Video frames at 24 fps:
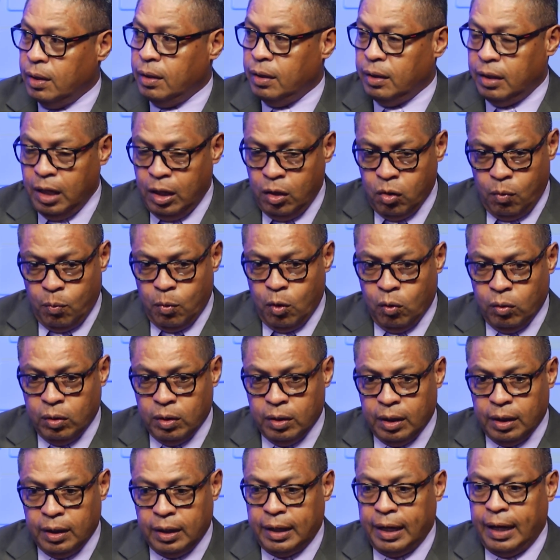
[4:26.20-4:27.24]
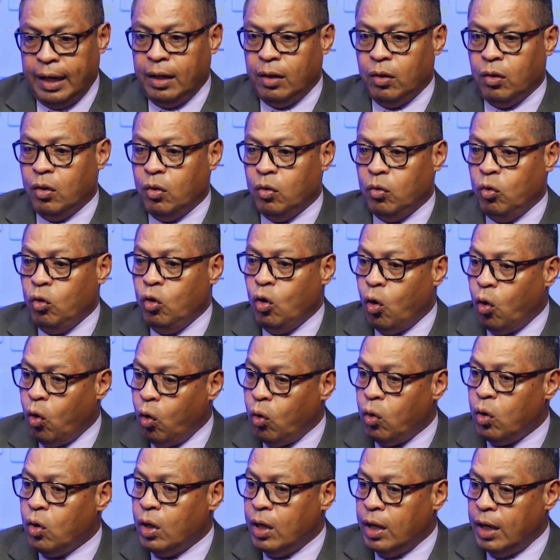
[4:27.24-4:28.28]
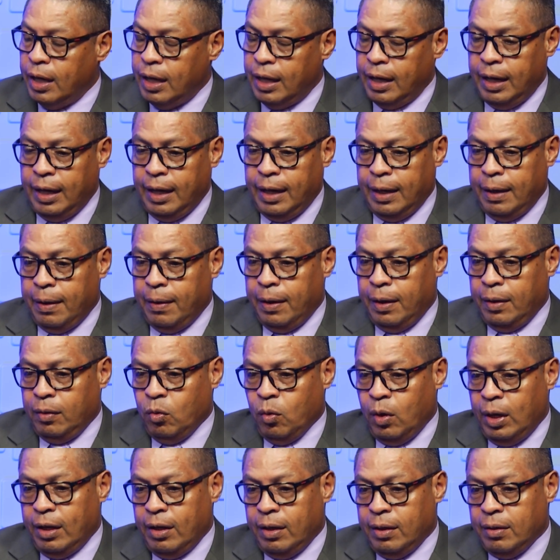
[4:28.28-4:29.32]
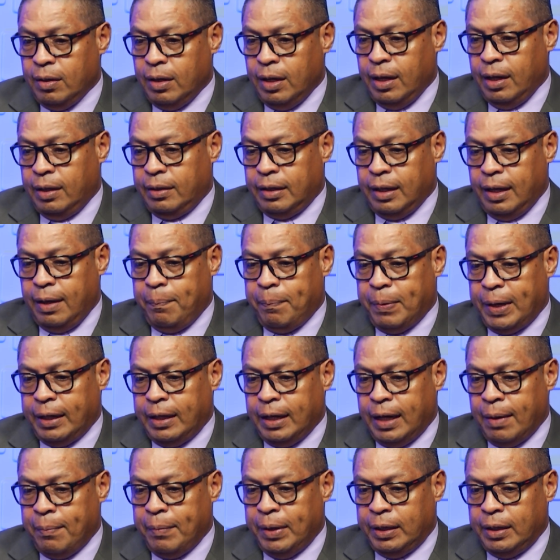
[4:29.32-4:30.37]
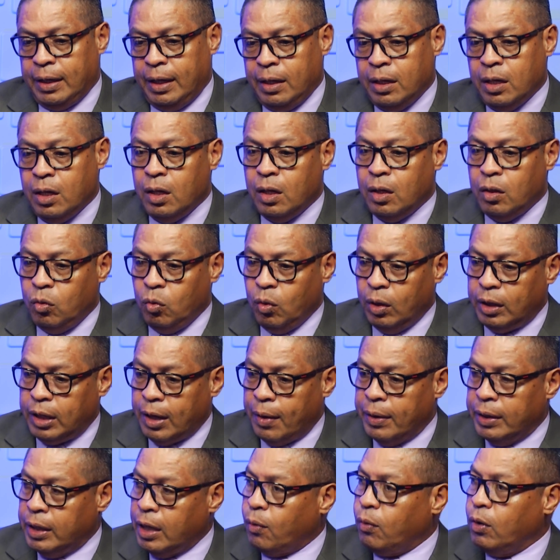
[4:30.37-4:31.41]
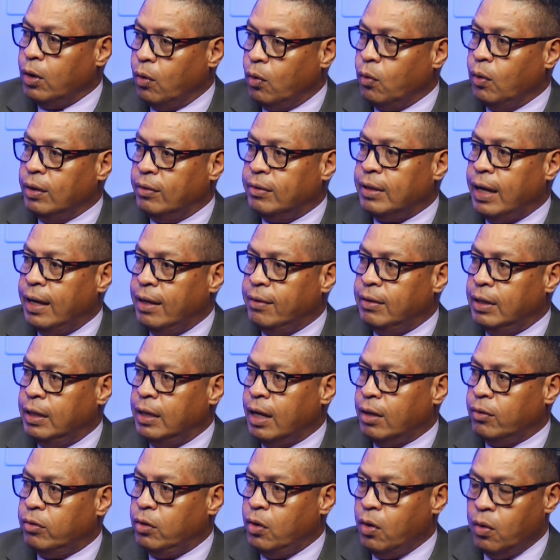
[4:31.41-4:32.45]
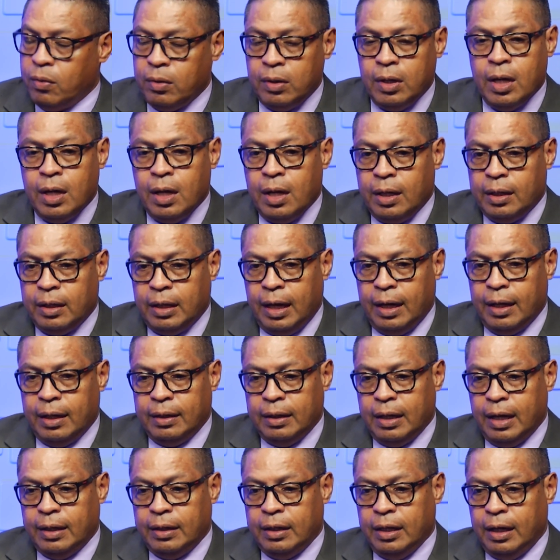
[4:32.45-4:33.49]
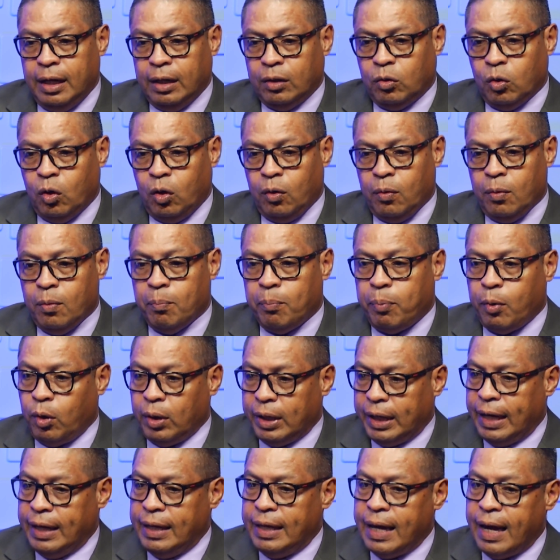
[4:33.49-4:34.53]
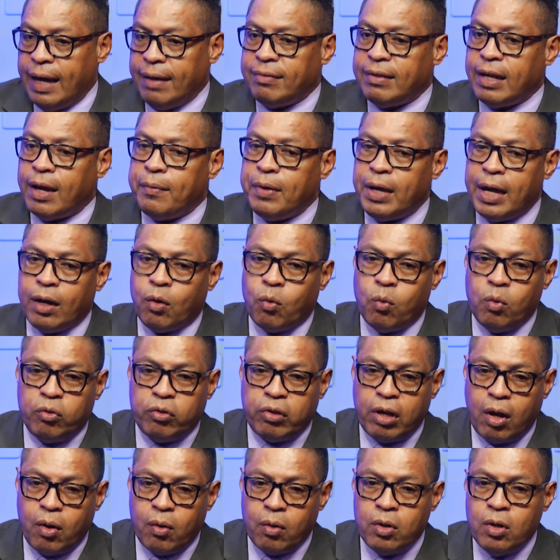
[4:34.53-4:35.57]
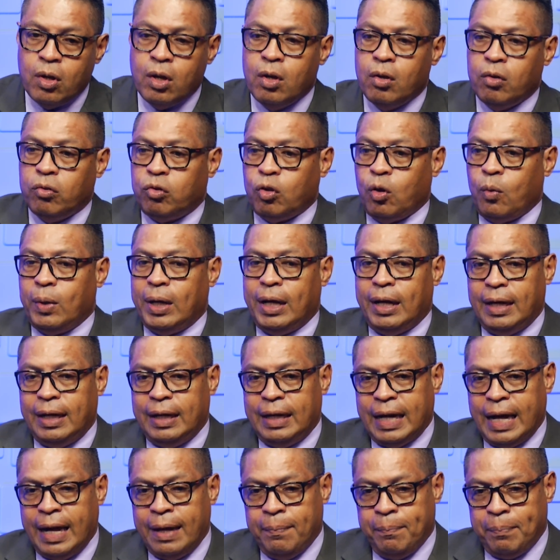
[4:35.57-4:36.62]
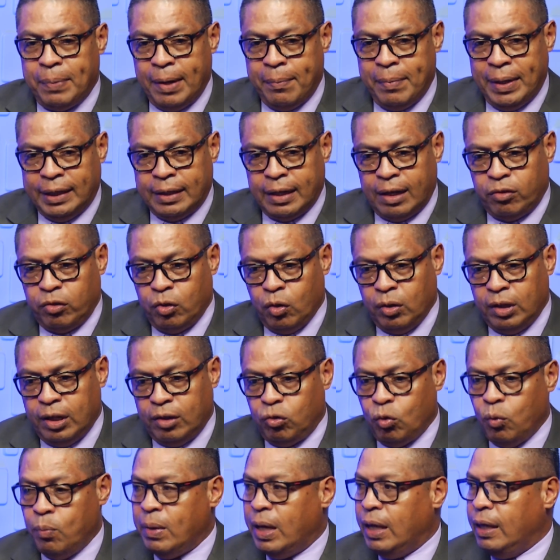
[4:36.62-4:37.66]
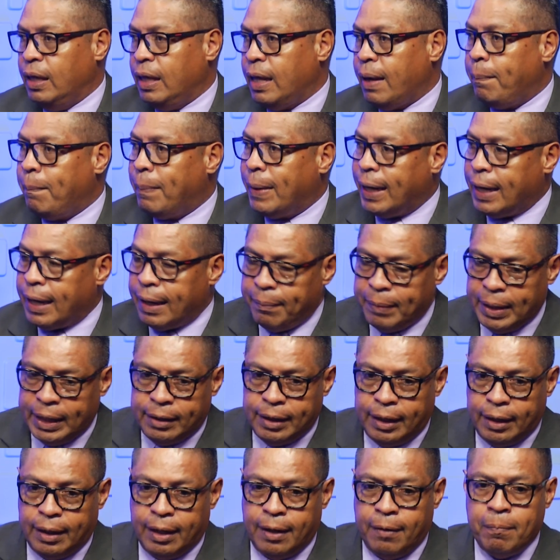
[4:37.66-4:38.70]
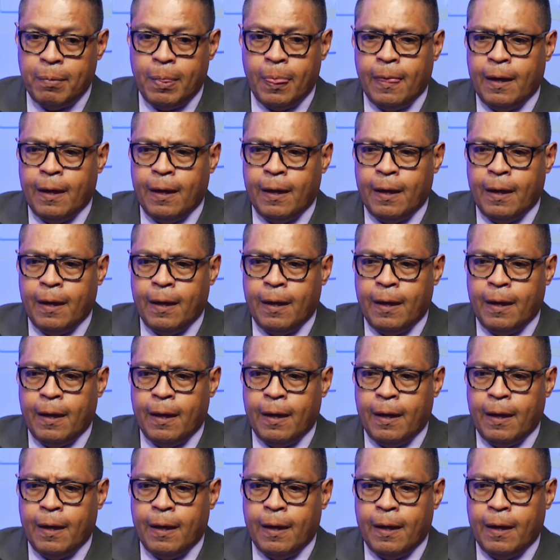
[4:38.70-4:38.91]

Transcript: Dinomón, que no eh, no es, este, prácticamente no estaban de acuerdo con esa designación del director porque ya se había escuchado sobre la implementación de sus medidas paramétricas.